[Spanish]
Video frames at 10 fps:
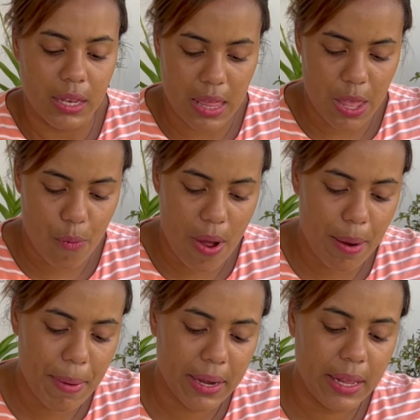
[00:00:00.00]
De
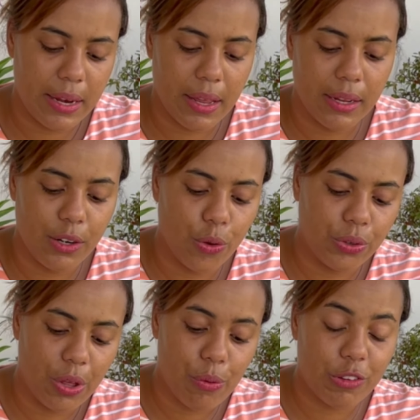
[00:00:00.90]
igual manera lo
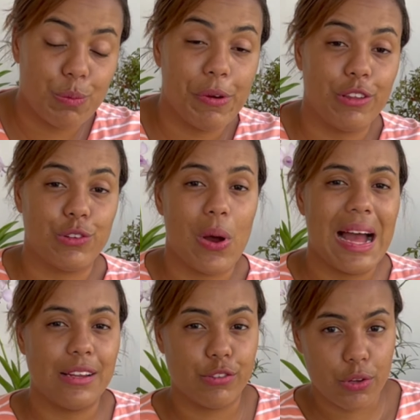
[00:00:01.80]
tengo expuesto
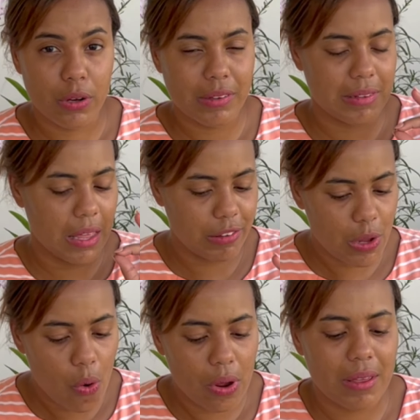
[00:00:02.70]
al sol
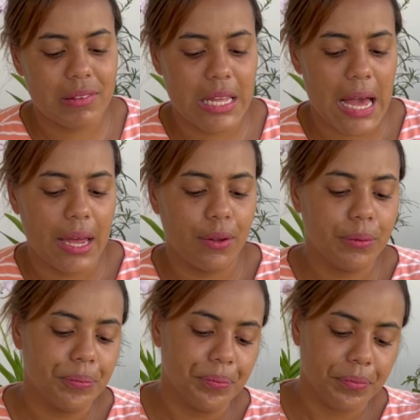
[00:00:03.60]
6 horas
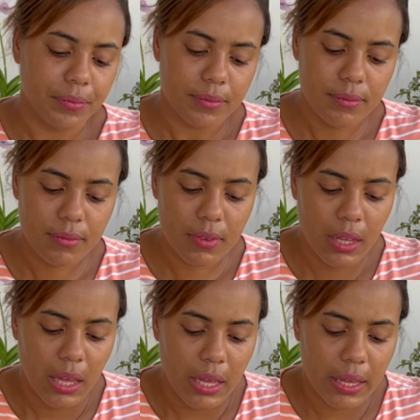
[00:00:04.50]
diario
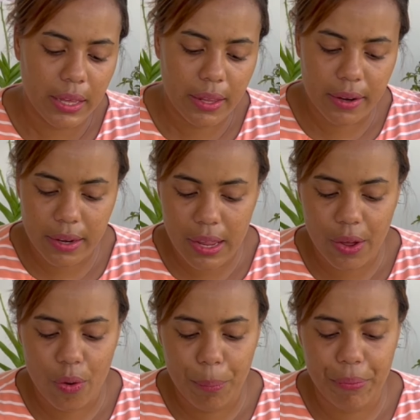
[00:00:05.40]
y
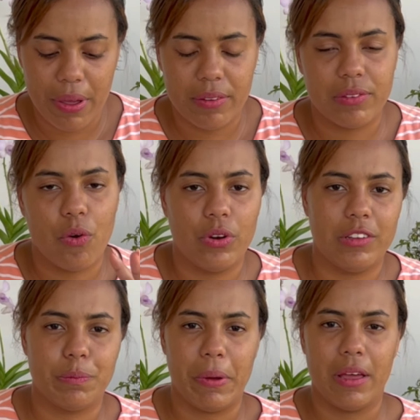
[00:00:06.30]
riego pues con
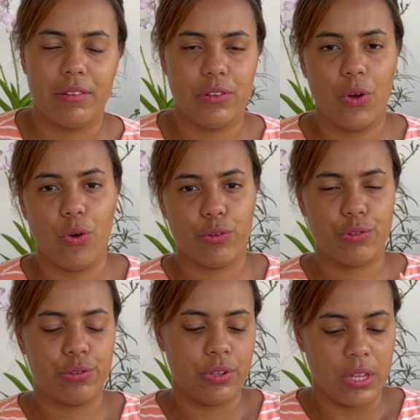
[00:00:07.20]

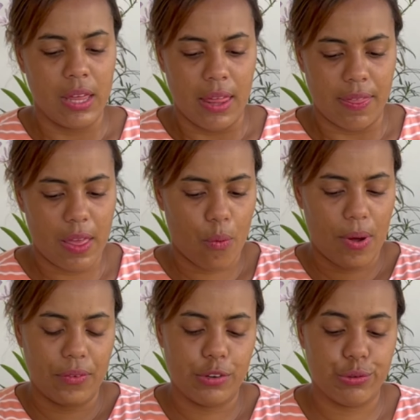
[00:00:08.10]
espacios de
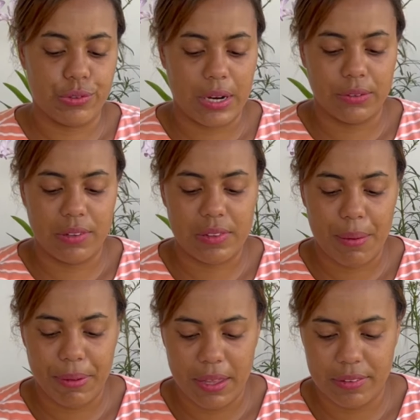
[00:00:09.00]
cuando el sustrato
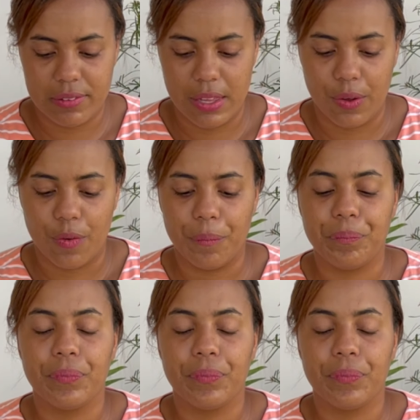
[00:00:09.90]
está bien seco.